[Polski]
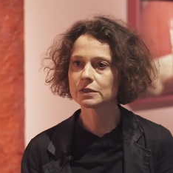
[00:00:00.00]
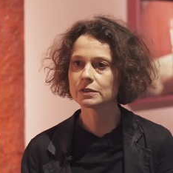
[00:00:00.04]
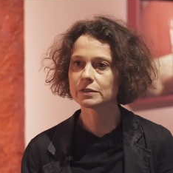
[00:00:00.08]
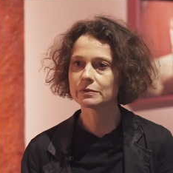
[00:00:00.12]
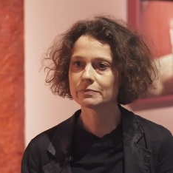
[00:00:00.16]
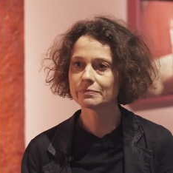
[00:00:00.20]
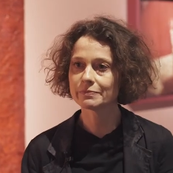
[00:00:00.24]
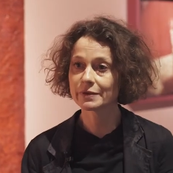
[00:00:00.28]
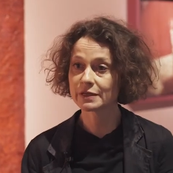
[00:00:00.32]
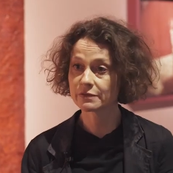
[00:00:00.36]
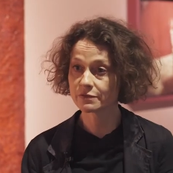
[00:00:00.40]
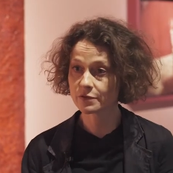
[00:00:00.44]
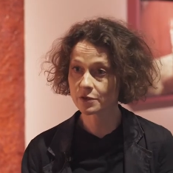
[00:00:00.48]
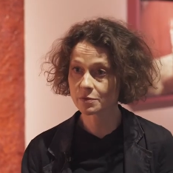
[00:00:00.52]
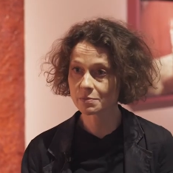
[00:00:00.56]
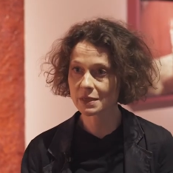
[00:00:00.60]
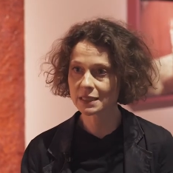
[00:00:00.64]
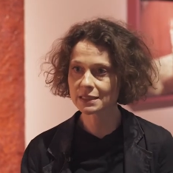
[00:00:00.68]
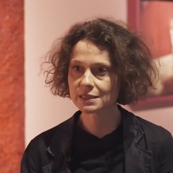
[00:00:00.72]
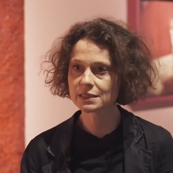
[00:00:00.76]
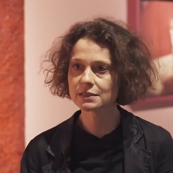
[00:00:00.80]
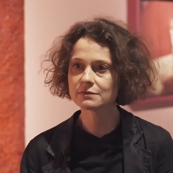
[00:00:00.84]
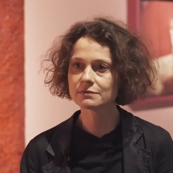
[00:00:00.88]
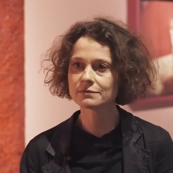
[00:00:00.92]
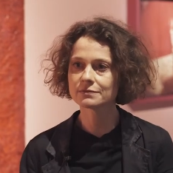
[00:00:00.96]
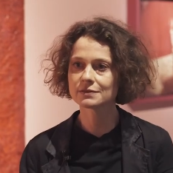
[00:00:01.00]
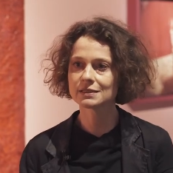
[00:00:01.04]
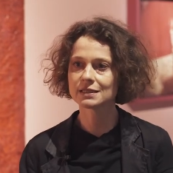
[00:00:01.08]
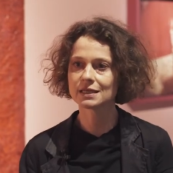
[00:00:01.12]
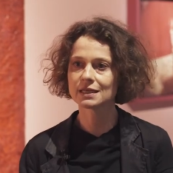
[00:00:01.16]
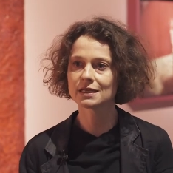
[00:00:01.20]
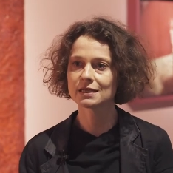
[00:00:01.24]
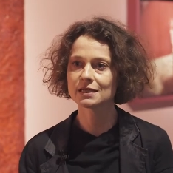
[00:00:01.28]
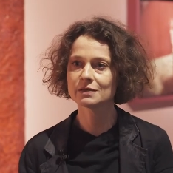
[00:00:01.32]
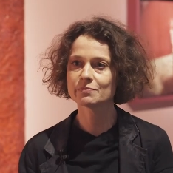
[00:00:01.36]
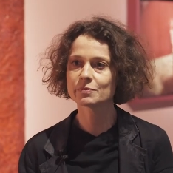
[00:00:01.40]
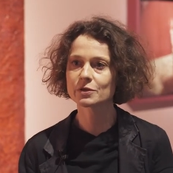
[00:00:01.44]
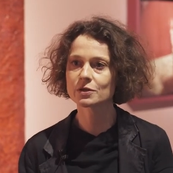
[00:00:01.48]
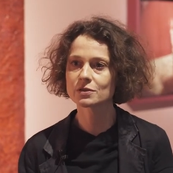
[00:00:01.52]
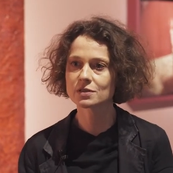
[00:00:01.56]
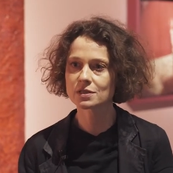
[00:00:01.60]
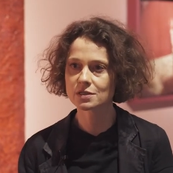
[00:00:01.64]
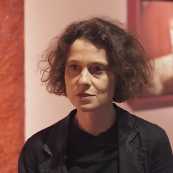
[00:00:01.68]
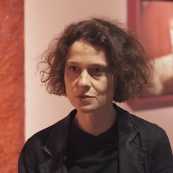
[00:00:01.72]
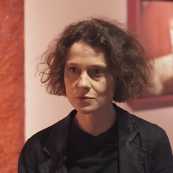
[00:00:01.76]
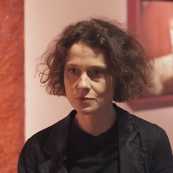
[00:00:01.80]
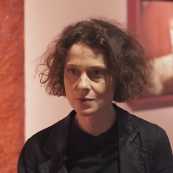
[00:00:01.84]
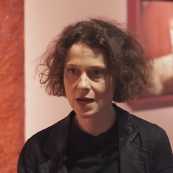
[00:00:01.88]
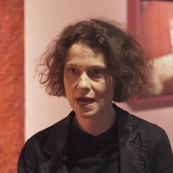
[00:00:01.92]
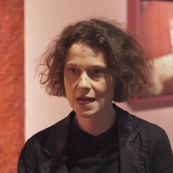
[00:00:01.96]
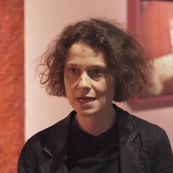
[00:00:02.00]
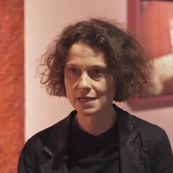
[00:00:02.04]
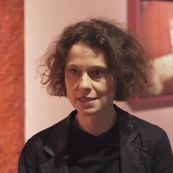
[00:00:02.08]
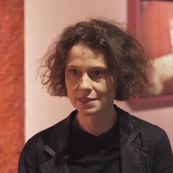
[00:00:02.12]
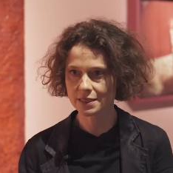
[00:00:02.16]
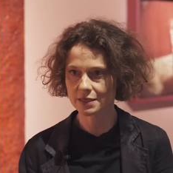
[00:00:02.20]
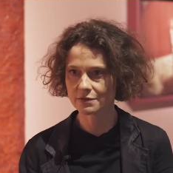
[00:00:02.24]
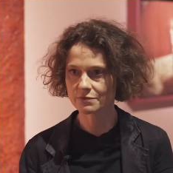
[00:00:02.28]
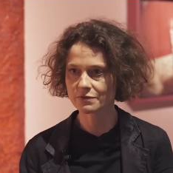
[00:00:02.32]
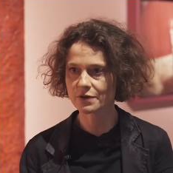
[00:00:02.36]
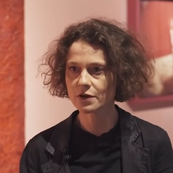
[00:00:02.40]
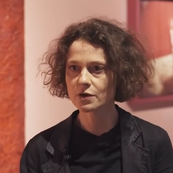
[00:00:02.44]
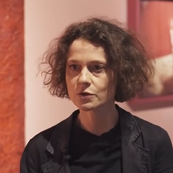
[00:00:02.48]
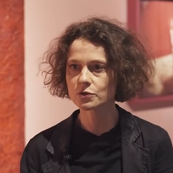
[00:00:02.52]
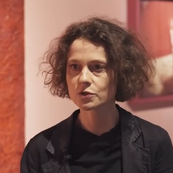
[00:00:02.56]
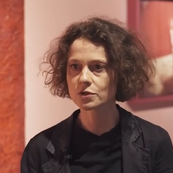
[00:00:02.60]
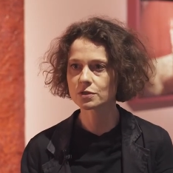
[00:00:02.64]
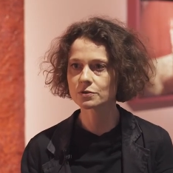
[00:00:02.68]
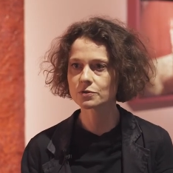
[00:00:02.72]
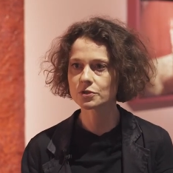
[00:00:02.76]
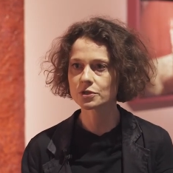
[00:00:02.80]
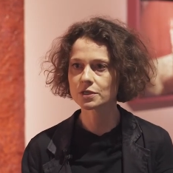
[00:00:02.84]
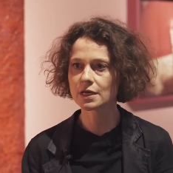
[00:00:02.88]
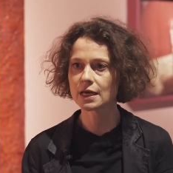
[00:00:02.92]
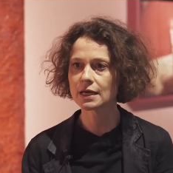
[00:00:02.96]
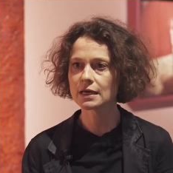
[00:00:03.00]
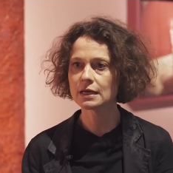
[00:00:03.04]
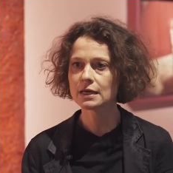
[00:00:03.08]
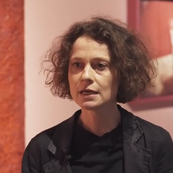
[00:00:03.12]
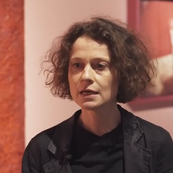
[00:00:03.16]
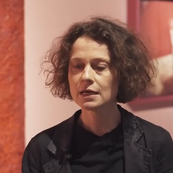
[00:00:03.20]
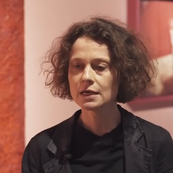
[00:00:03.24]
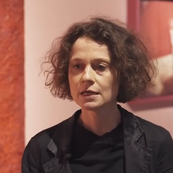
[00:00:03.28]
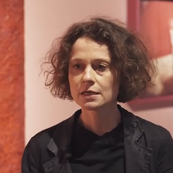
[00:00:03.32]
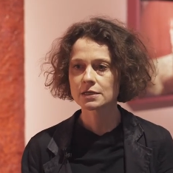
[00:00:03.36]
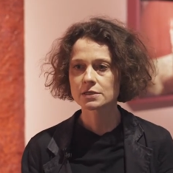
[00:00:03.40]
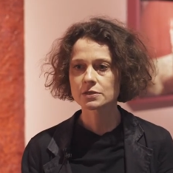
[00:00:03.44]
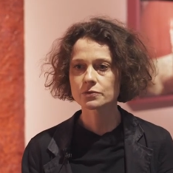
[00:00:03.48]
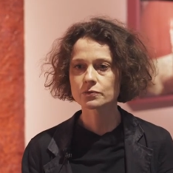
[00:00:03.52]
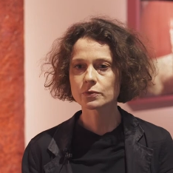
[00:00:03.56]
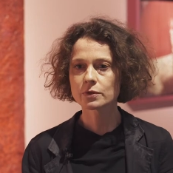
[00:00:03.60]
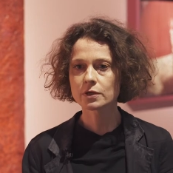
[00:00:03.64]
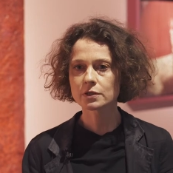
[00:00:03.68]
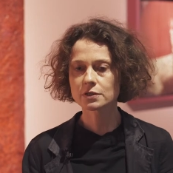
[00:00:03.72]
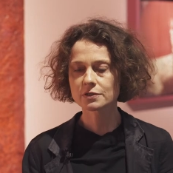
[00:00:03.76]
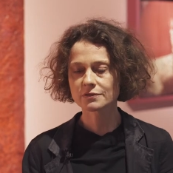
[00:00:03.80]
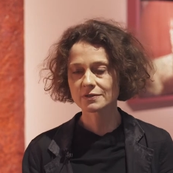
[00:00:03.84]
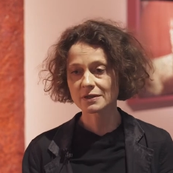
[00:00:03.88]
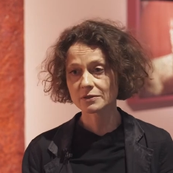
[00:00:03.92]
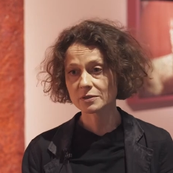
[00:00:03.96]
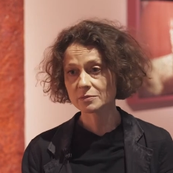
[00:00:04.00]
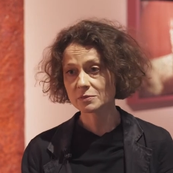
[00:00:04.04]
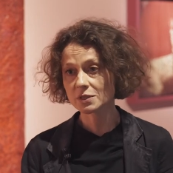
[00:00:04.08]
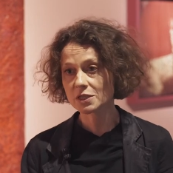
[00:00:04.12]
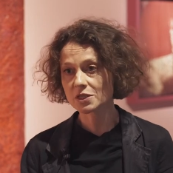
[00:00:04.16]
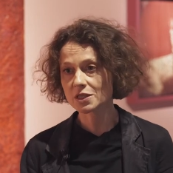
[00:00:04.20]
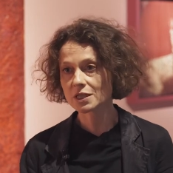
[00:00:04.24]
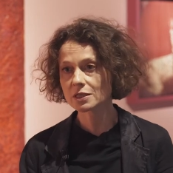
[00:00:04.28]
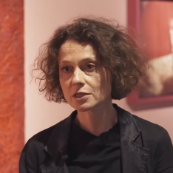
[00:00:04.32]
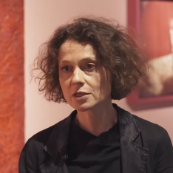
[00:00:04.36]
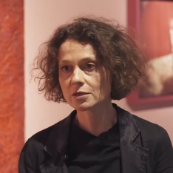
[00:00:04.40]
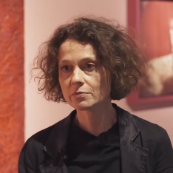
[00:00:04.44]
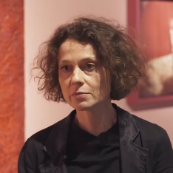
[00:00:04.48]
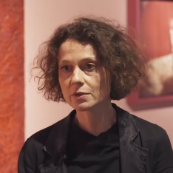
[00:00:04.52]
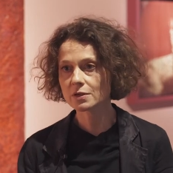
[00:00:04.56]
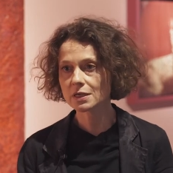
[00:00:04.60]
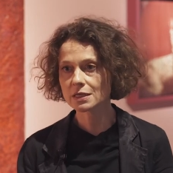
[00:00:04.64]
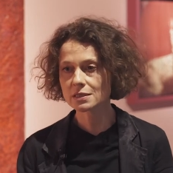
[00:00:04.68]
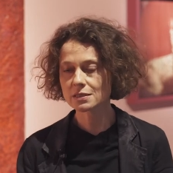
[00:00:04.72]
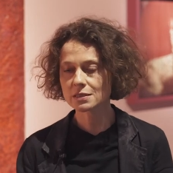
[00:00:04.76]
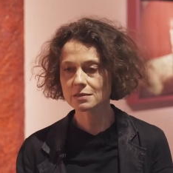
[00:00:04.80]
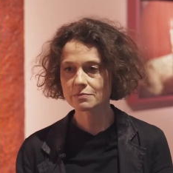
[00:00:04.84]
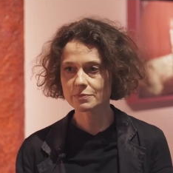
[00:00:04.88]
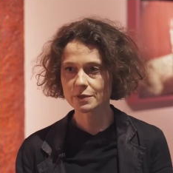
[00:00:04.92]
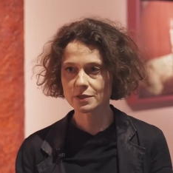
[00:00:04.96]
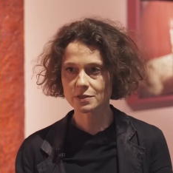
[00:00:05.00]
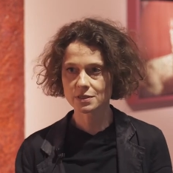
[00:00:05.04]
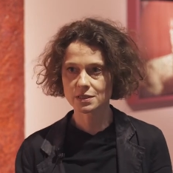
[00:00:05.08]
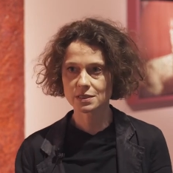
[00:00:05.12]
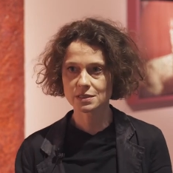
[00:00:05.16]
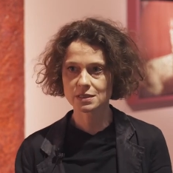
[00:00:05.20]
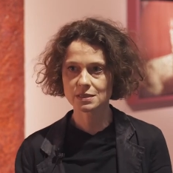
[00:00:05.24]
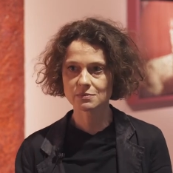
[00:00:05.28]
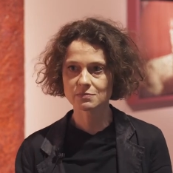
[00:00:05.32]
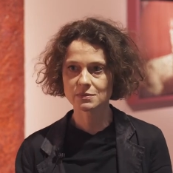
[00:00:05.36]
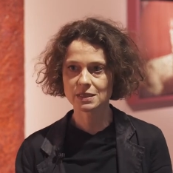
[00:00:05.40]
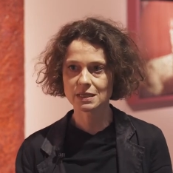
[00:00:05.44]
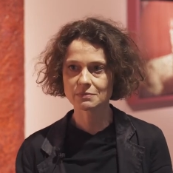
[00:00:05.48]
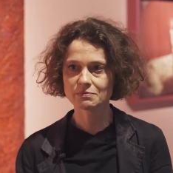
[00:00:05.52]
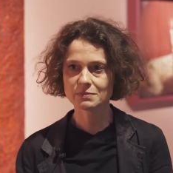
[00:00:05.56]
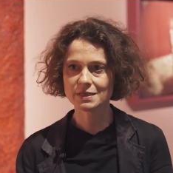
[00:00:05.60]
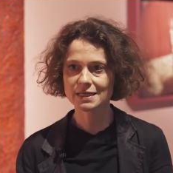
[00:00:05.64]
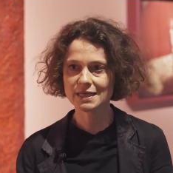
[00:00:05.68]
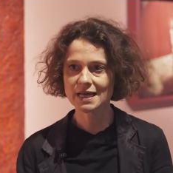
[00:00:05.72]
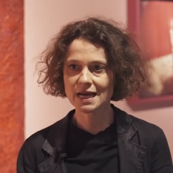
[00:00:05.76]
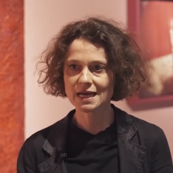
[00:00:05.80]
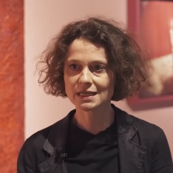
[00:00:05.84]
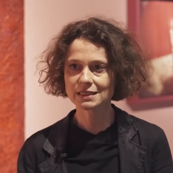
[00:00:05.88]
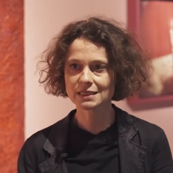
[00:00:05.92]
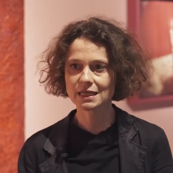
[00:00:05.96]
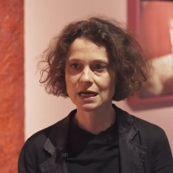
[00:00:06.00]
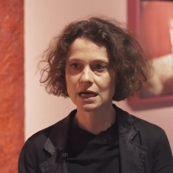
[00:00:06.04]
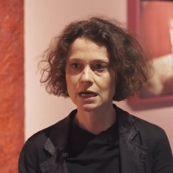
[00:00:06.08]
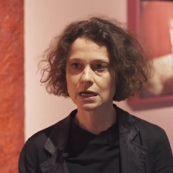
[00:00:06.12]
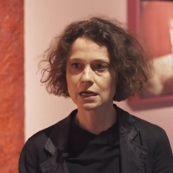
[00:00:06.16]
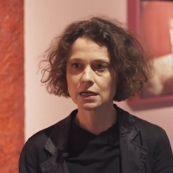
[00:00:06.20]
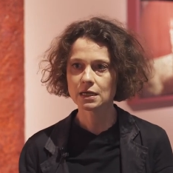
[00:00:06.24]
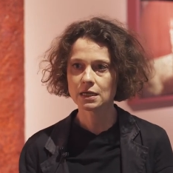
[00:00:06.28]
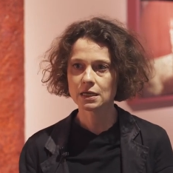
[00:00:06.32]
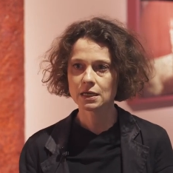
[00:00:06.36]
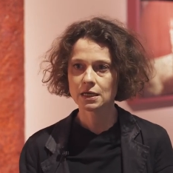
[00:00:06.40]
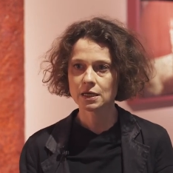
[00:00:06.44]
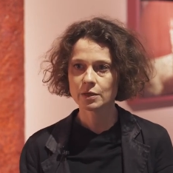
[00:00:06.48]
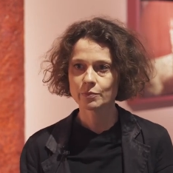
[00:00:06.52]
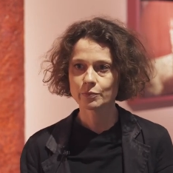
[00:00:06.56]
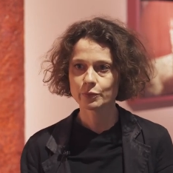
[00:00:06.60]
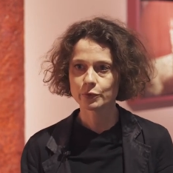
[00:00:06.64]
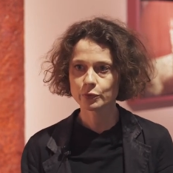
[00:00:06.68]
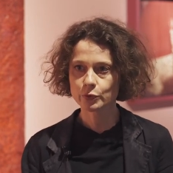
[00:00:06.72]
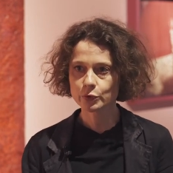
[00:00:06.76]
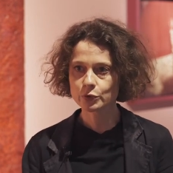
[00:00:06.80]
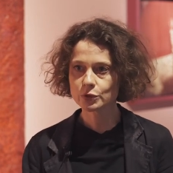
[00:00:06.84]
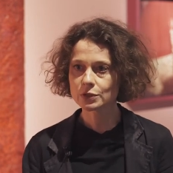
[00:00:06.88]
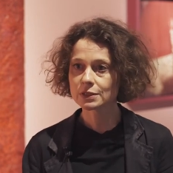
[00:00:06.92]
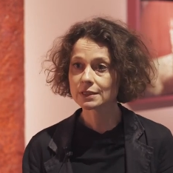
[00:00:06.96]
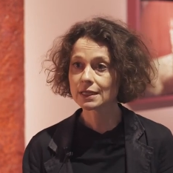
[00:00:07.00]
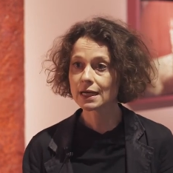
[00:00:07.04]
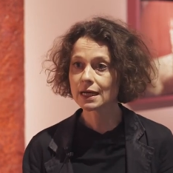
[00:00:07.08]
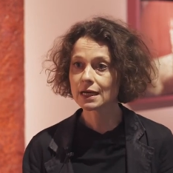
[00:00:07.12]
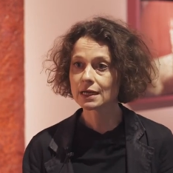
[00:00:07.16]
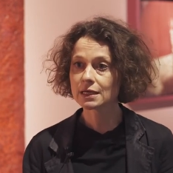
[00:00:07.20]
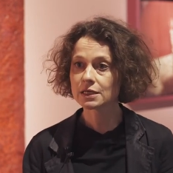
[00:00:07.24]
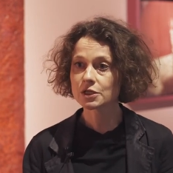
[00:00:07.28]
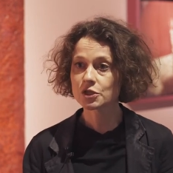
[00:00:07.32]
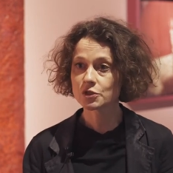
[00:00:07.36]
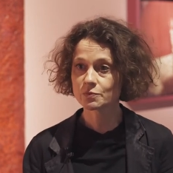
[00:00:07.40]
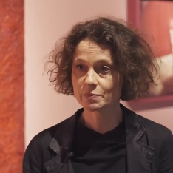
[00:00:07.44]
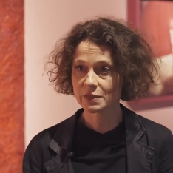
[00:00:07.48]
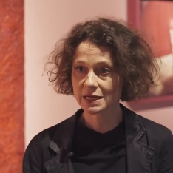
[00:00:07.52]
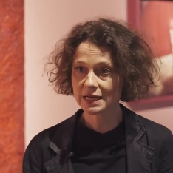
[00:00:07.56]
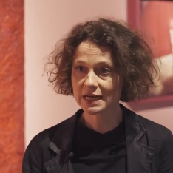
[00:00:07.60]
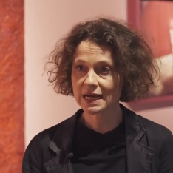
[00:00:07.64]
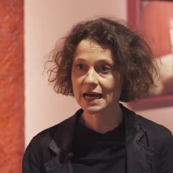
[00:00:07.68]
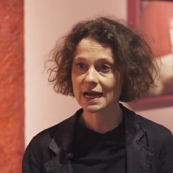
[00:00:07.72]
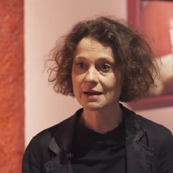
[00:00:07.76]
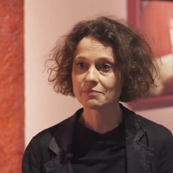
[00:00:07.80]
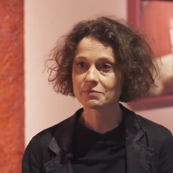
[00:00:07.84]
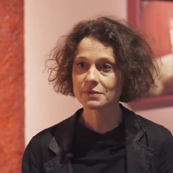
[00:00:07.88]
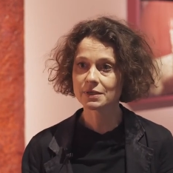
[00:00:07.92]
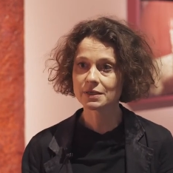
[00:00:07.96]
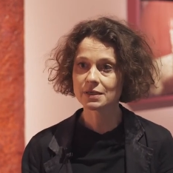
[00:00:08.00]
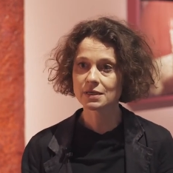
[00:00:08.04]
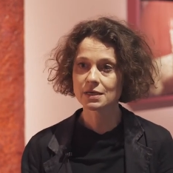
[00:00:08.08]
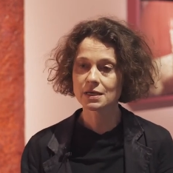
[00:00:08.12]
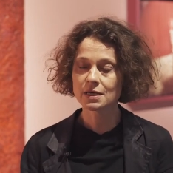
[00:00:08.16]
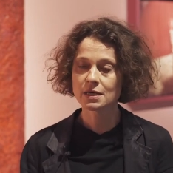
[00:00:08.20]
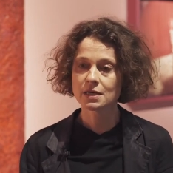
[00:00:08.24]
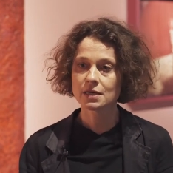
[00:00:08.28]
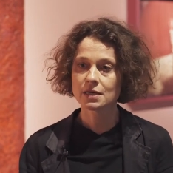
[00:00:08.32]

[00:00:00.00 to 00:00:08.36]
e, performatywnie i procesualnie, wiążą się z długotrwałym, nierzadko bolesnym procesem nabijania płótna szpilkami,